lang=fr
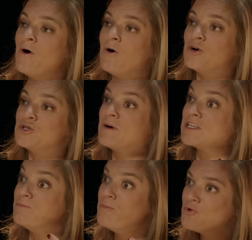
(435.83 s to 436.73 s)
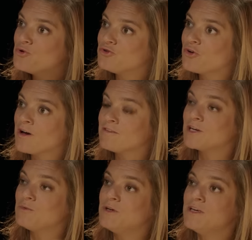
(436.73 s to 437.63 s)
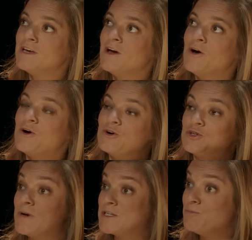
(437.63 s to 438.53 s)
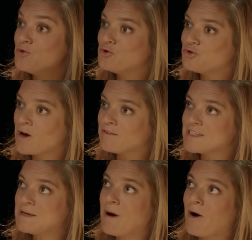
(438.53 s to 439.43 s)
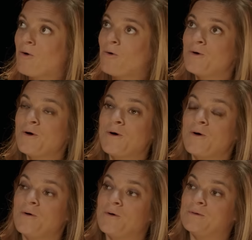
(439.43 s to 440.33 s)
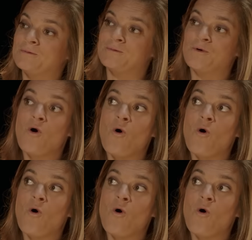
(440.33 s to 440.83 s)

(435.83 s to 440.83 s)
Euh, je passe beaucoup de temps avec lui, euh, je passe beaucoup de temps avec ses parents. on